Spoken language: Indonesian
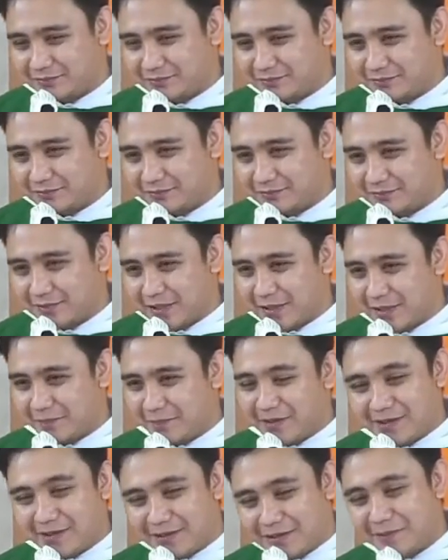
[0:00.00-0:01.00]
Tapi
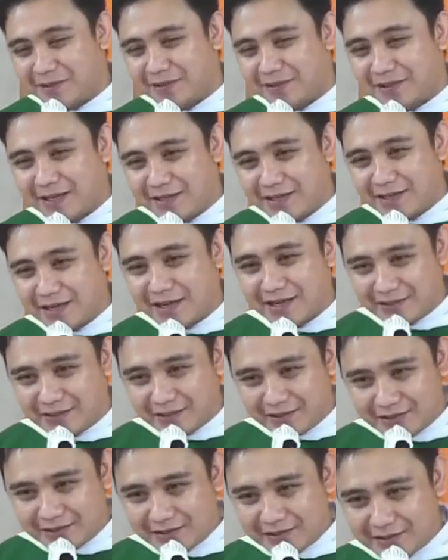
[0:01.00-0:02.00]
nanti
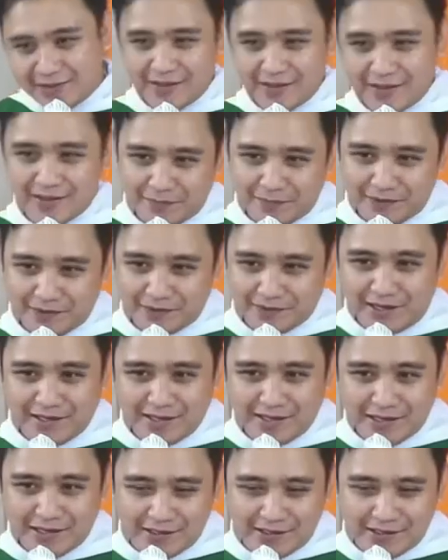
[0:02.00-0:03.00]
pertanyaannya ya,
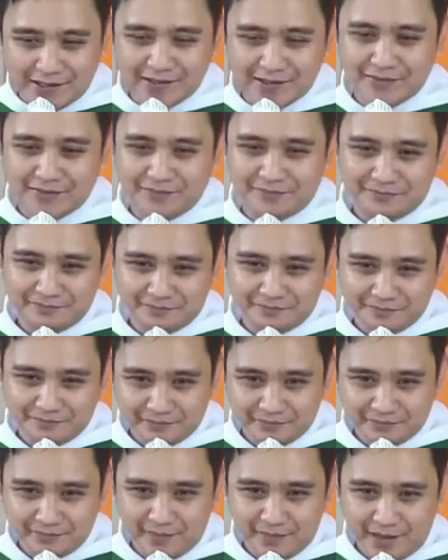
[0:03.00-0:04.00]
pertanyaannya
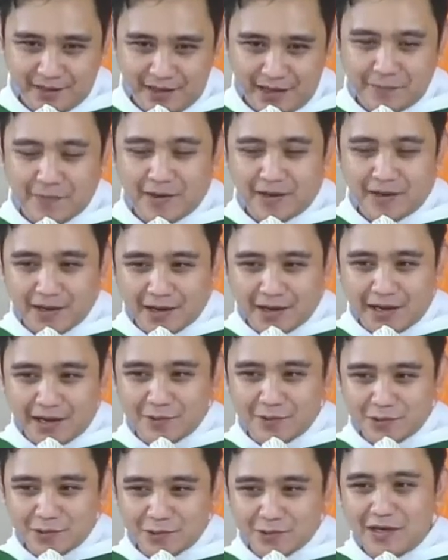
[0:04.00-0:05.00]
apakah kamu
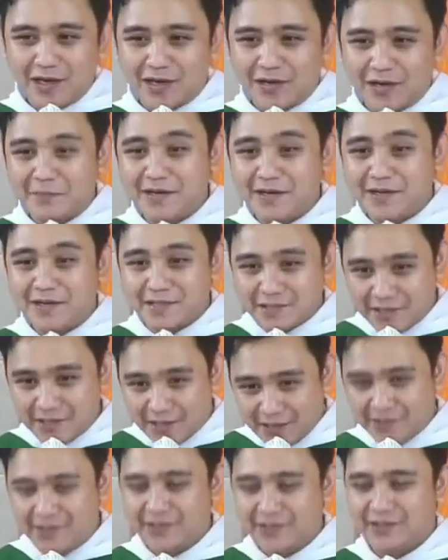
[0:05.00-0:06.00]
sudah
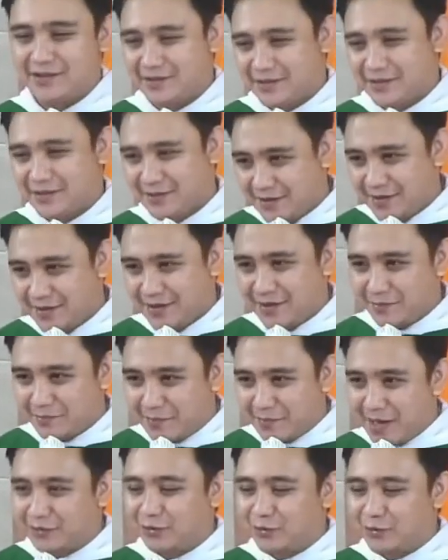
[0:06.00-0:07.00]
menjadi
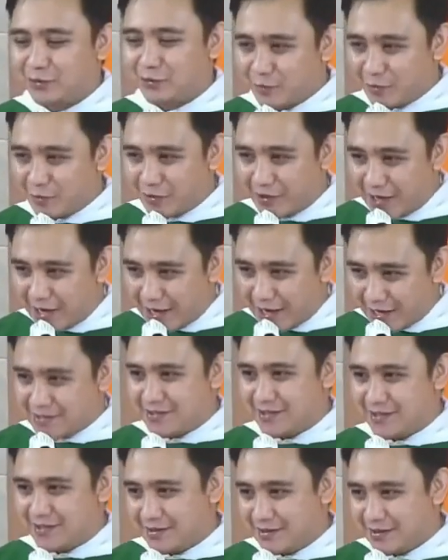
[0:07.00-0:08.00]
batu fondasi
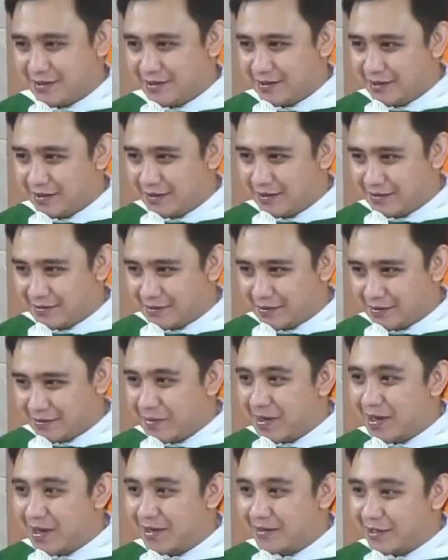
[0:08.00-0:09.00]

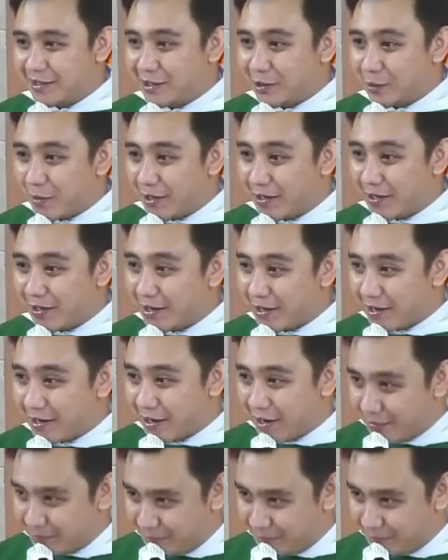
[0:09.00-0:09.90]
bagi keluarga kamu,